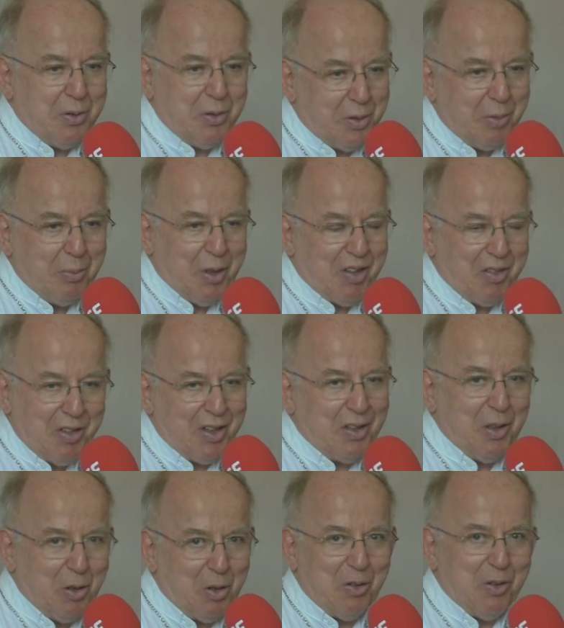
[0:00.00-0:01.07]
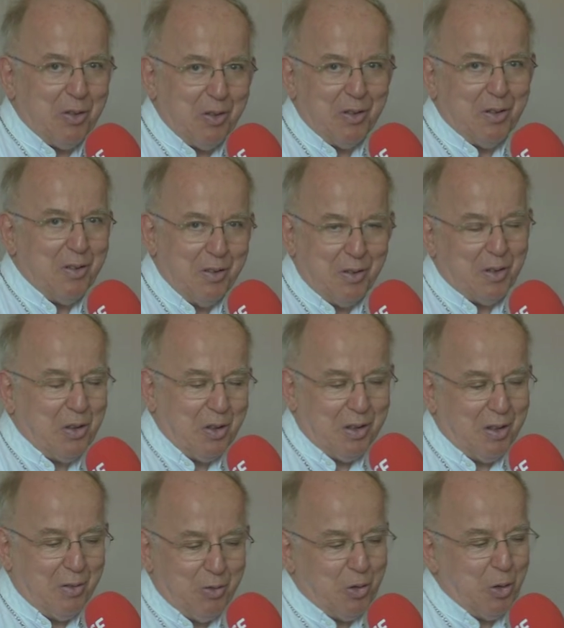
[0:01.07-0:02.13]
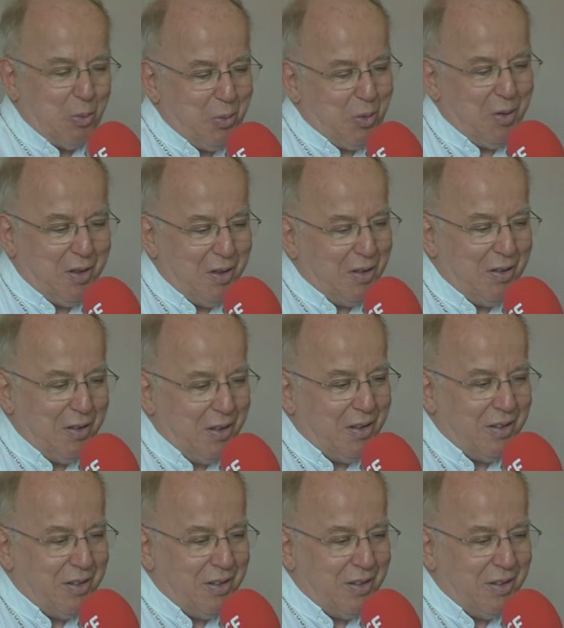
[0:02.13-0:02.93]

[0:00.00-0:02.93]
On appelle ça d'ailleurs la formule